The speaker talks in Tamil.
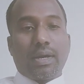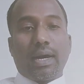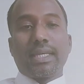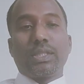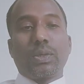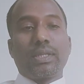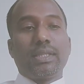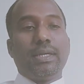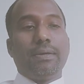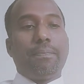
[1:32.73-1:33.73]
அதைத்
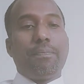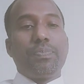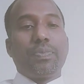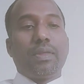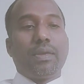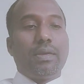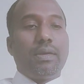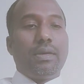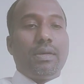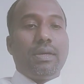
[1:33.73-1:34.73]
தொடர்ந்து
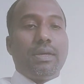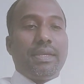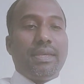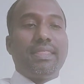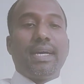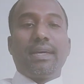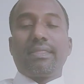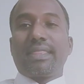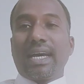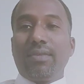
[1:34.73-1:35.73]
இந்த
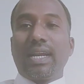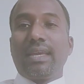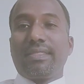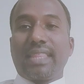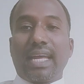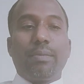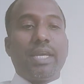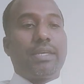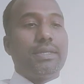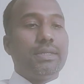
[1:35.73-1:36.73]
தகவலை
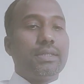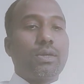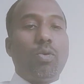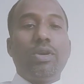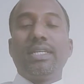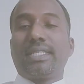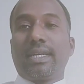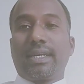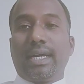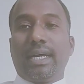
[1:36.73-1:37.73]
தலைமைக்கு கொண்டு
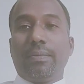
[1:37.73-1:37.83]
சென்ற